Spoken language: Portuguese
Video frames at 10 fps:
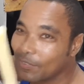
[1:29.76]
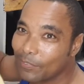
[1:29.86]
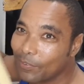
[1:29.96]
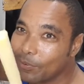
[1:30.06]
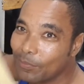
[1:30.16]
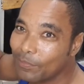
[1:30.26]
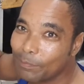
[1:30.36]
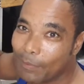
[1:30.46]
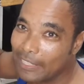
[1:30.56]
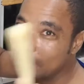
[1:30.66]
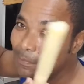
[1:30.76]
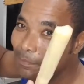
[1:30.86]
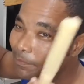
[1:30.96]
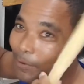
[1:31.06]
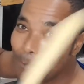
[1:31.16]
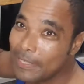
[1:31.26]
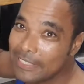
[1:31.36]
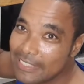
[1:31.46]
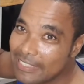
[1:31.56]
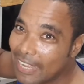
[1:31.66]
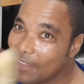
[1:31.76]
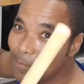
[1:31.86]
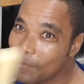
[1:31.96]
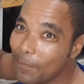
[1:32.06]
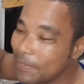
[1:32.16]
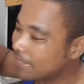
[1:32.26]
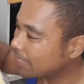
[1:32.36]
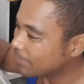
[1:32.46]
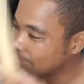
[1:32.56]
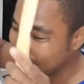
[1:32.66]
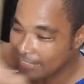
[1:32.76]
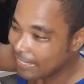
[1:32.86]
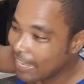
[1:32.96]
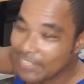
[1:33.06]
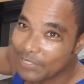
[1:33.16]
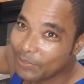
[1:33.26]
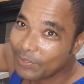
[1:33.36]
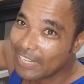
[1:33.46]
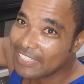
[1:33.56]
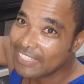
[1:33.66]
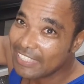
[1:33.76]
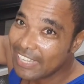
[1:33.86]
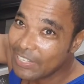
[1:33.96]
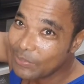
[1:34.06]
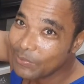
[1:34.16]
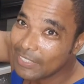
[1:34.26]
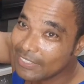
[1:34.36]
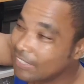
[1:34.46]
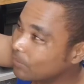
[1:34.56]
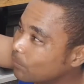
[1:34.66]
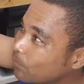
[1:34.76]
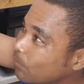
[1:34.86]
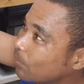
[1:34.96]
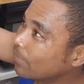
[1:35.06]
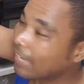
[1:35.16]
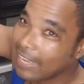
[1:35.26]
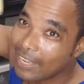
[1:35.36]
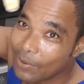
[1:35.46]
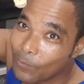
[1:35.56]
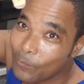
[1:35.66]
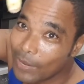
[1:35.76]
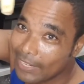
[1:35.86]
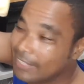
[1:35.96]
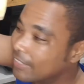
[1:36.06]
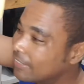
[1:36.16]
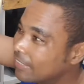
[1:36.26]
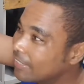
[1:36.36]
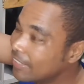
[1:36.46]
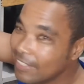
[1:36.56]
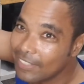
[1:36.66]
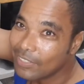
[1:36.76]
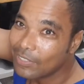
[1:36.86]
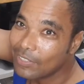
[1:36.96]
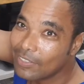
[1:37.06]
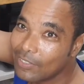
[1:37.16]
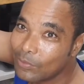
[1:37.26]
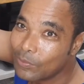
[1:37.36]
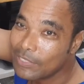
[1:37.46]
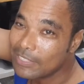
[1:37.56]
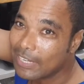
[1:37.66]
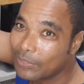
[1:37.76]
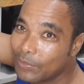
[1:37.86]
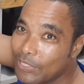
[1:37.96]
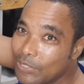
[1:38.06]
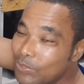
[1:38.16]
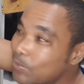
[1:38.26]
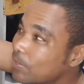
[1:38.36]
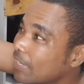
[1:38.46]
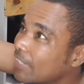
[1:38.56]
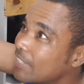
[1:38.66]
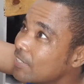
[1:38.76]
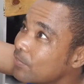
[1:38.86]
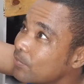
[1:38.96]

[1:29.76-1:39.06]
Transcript: Vou, pode, vou pesquisar, eu mesmo vou pesquisar na internet toda. Acho que ninguém nunca tentou colocar uma cana no extrator de suco aqui de